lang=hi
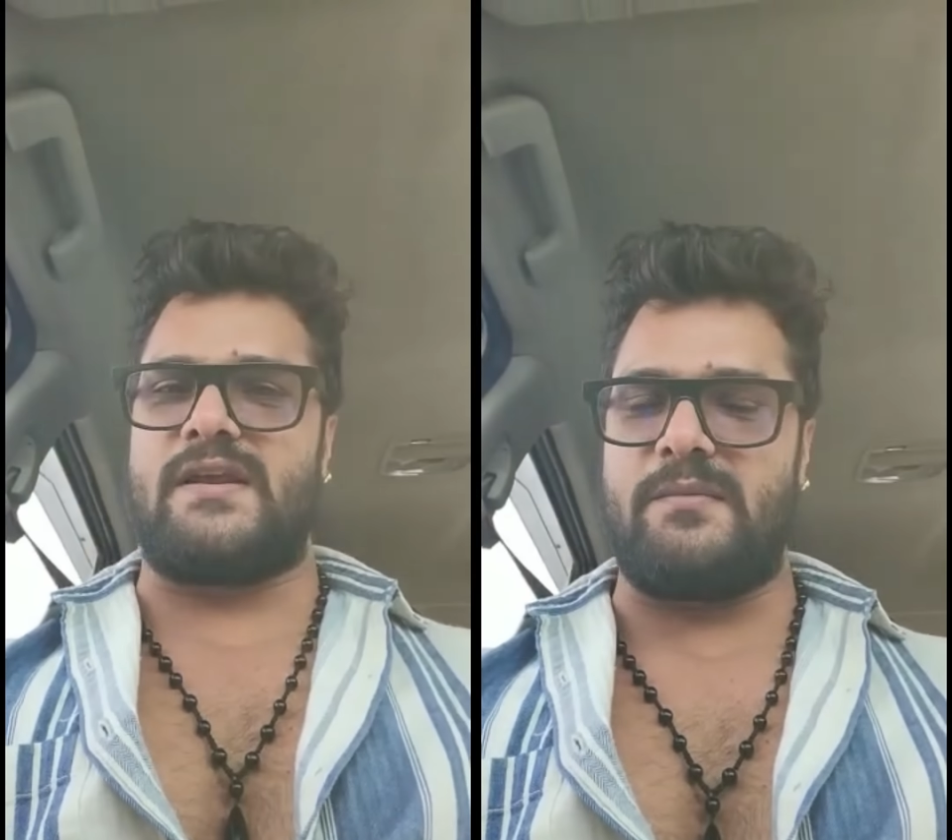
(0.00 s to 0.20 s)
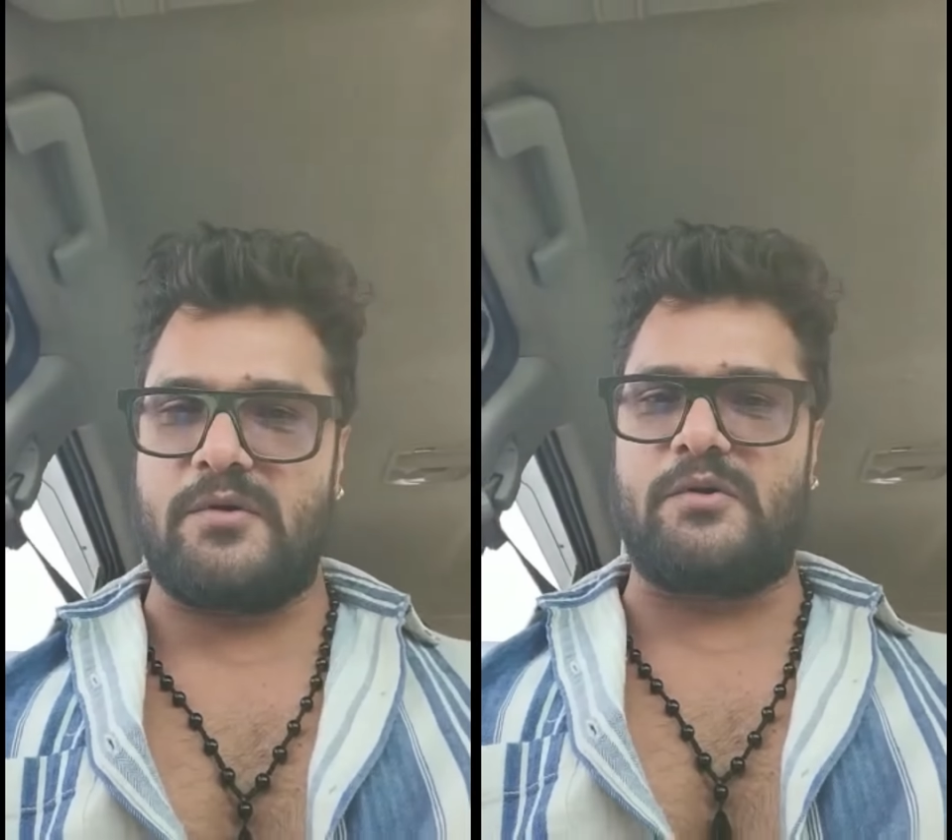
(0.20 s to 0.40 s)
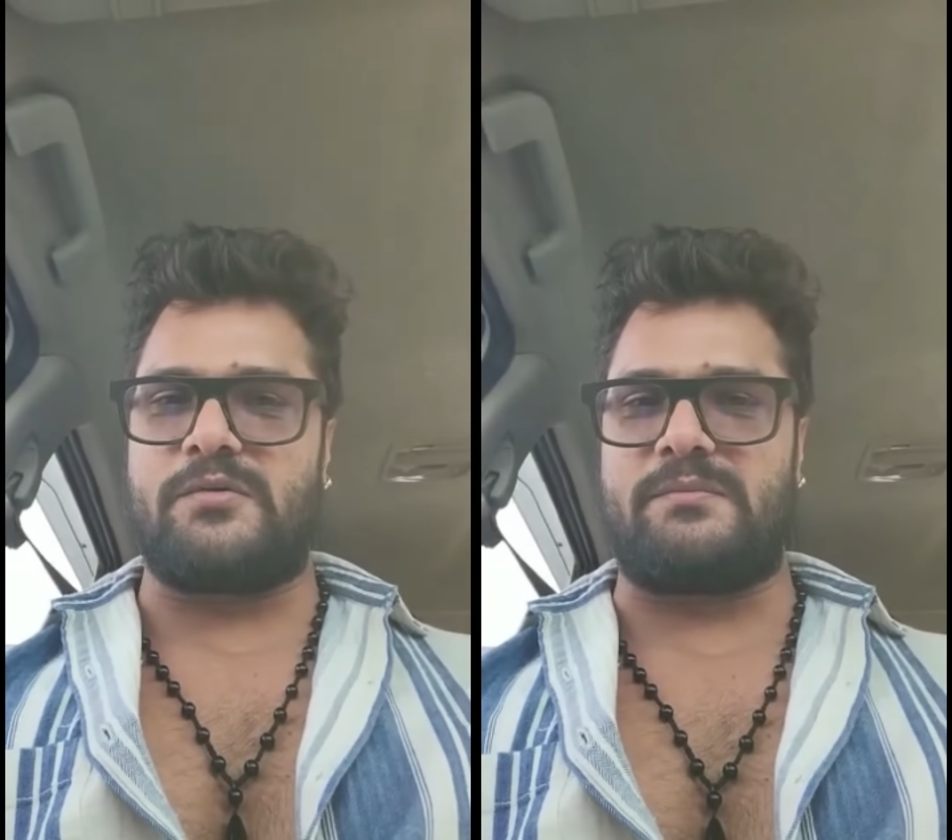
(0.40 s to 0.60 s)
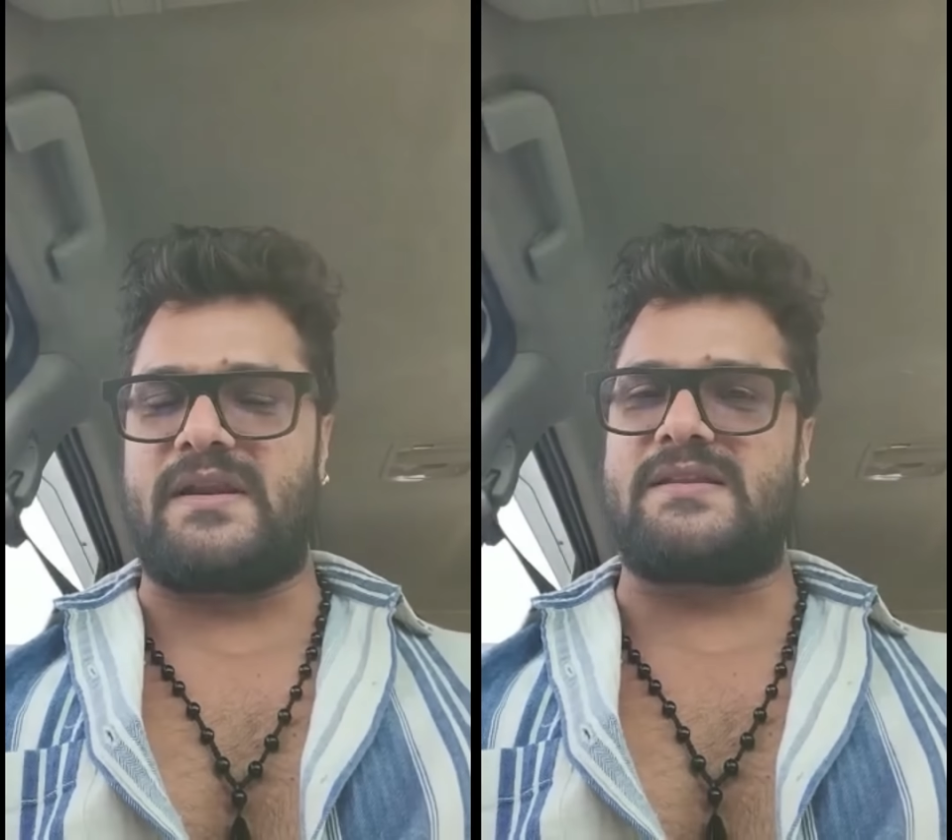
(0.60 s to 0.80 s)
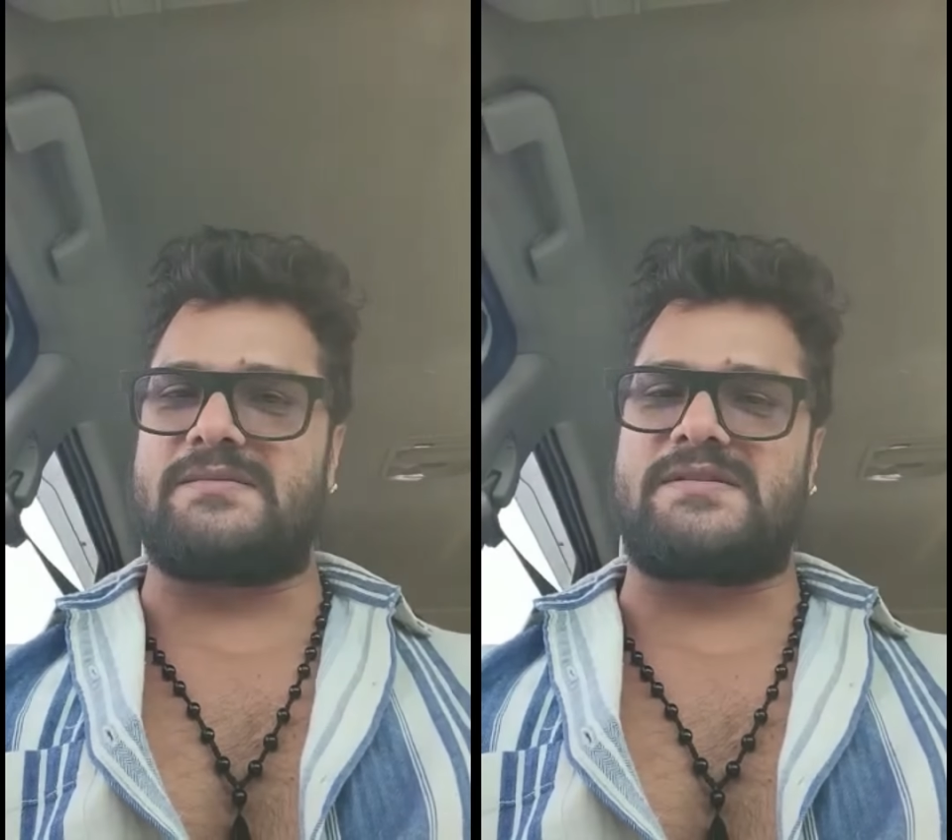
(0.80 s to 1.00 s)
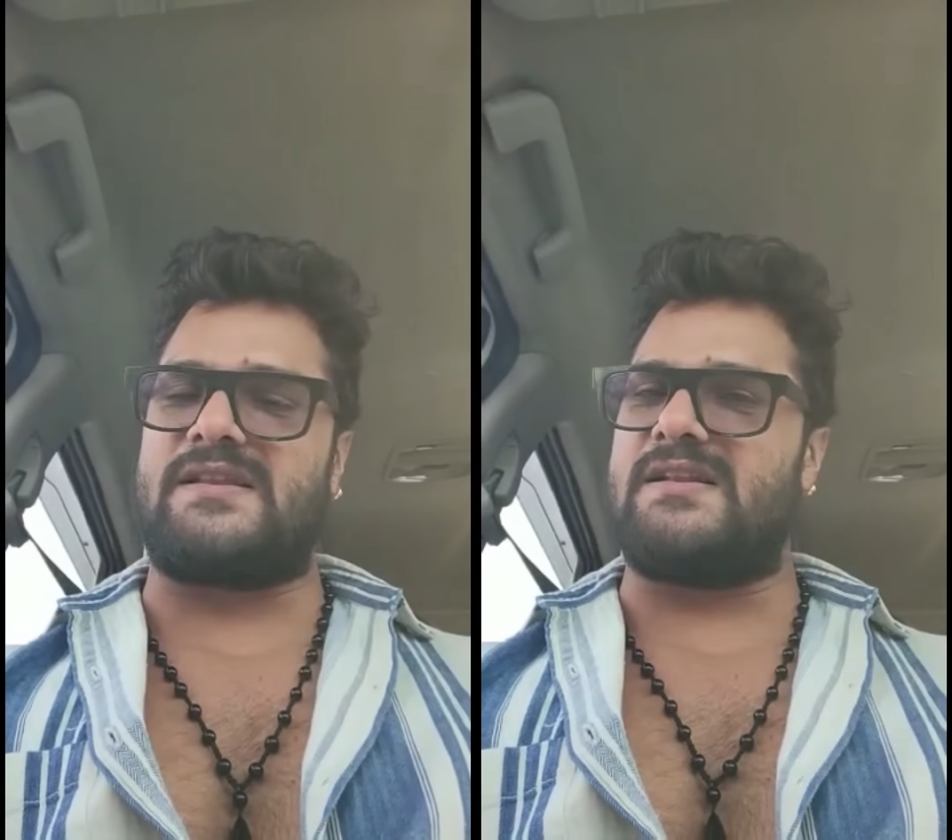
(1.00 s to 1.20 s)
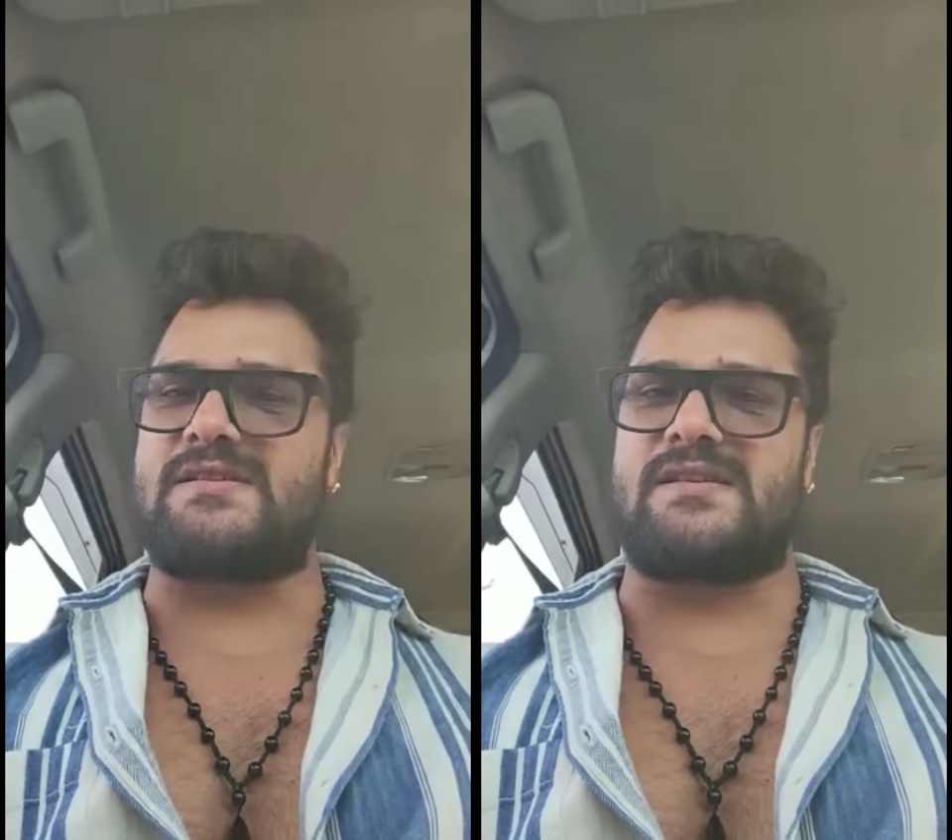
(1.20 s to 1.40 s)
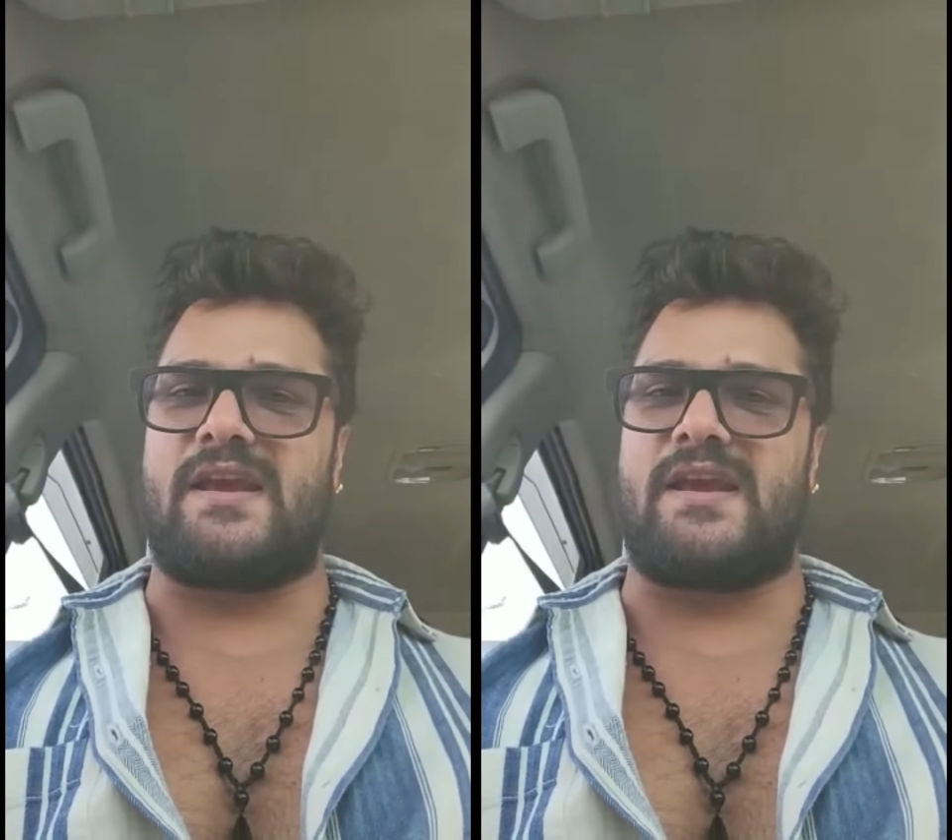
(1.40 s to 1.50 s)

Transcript: टीम को मेरे तरफ से दिल से